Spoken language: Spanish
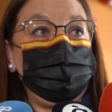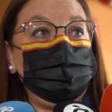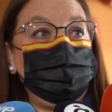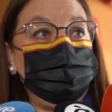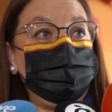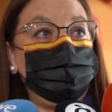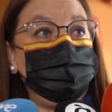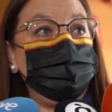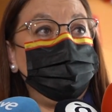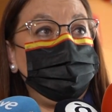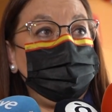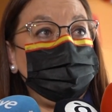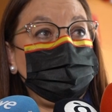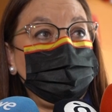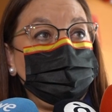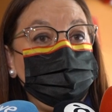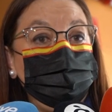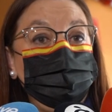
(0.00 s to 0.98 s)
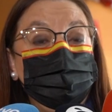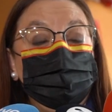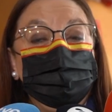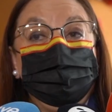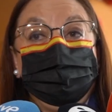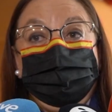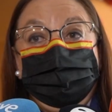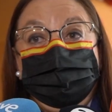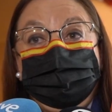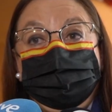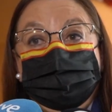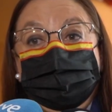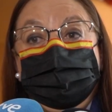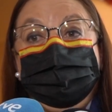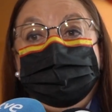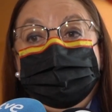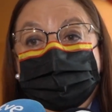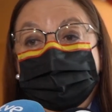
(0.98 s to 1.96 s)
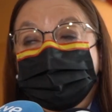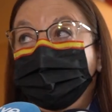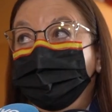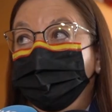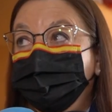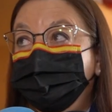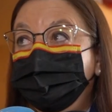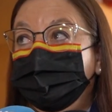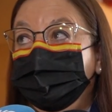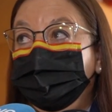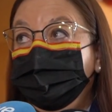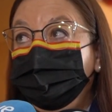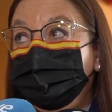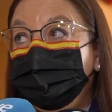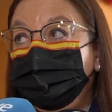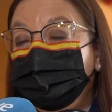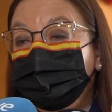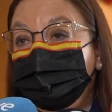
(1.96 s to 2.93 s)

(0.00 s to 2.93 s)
de origen y que, redunda en